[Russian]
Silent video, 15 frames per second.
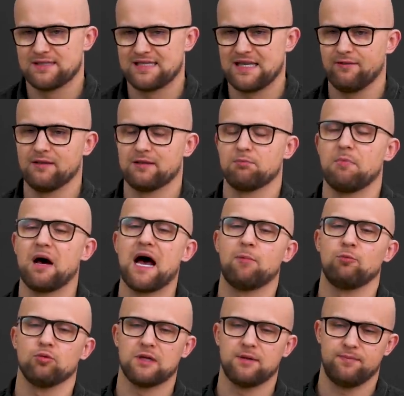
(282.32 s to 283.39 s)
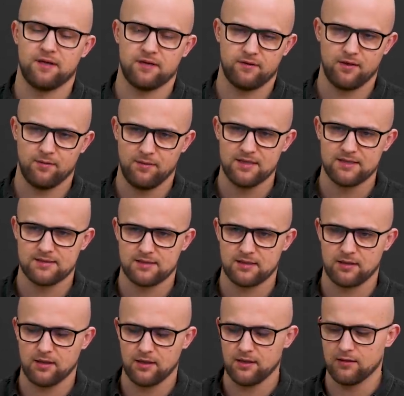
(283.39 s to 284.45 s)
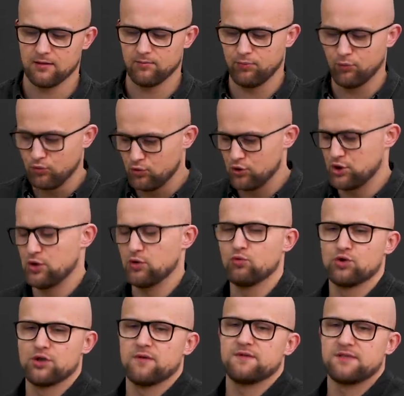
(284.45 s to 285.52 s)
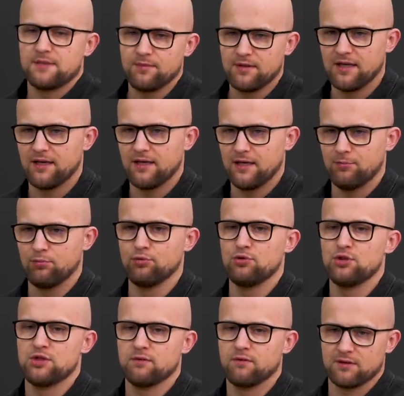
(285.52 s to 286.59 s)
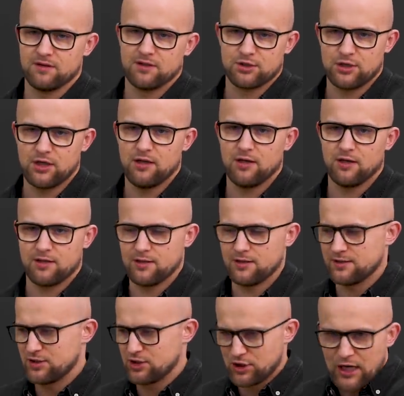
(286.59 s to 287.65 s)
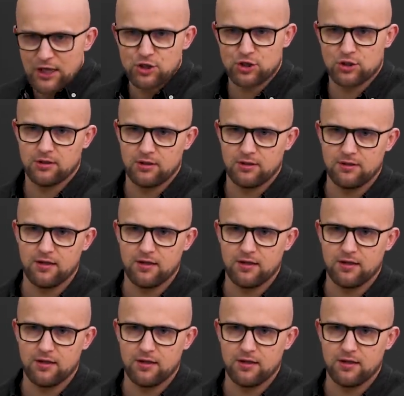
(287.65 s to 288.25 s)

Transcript: ставит маму на первое место, будучи уже в семье или будучи в отношениях с женщиной,